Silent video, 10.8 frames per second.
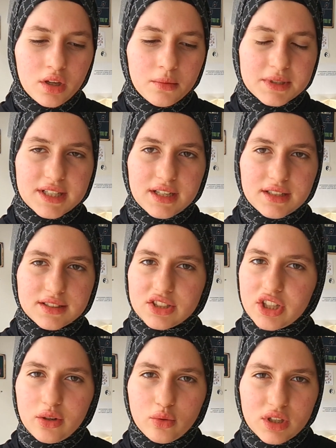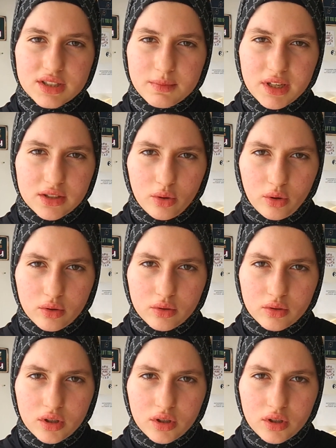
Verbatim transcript: Mesela teşekkür etmek yok.